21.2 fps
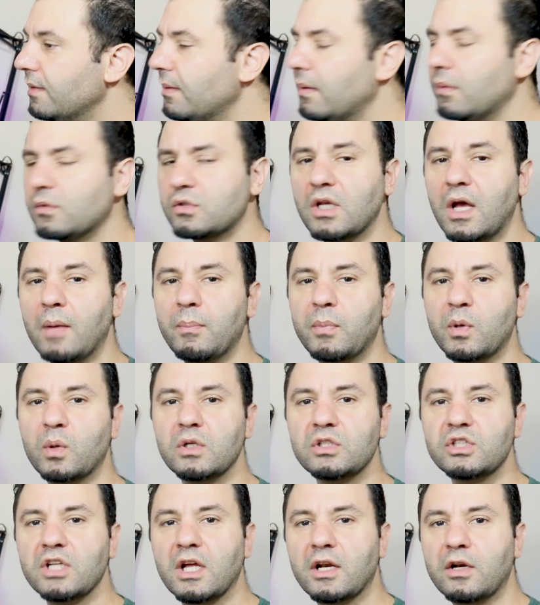y vamos a
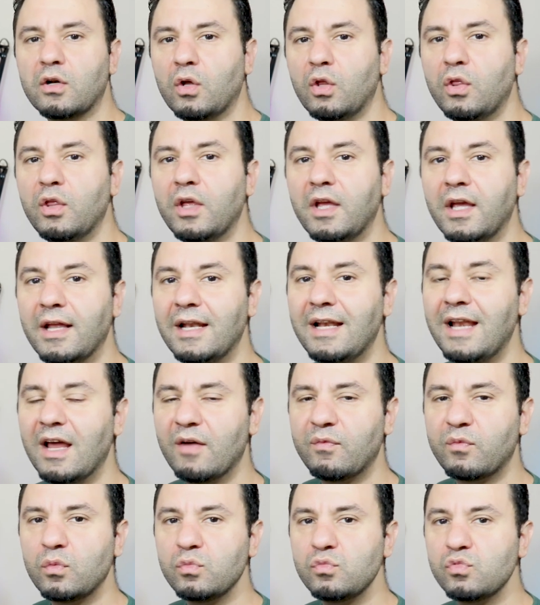aprovecharnos de
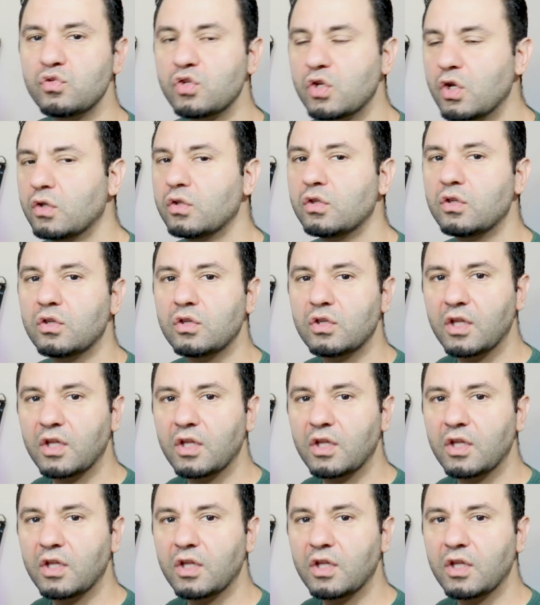la función